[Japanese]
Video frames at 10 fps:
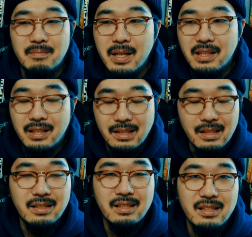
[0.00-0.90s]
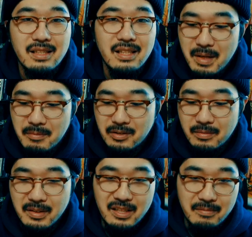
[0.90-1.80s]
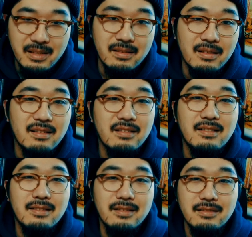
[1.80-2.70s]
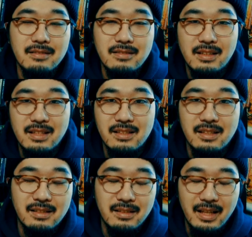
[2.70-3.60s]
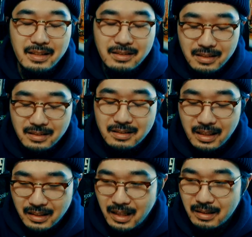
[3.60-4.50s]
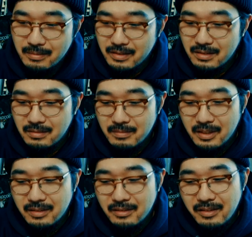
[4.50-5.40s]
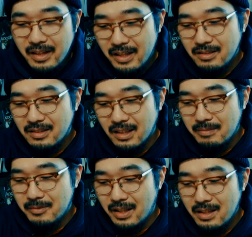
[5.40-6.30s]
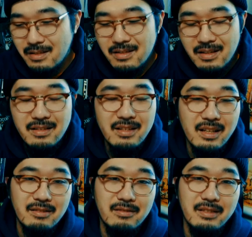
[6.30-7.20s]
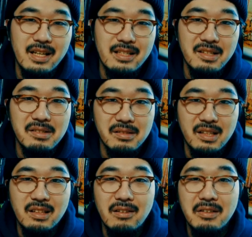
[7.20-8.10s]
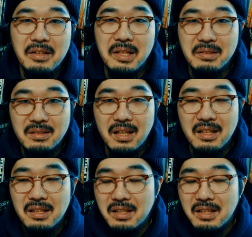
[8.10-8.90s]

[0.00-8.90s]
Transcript: めった刺し、目も飛び出しますという感じです。えぐいですね、だいぶ。まあそのエグさもう完全にあの親父譲りのエグさ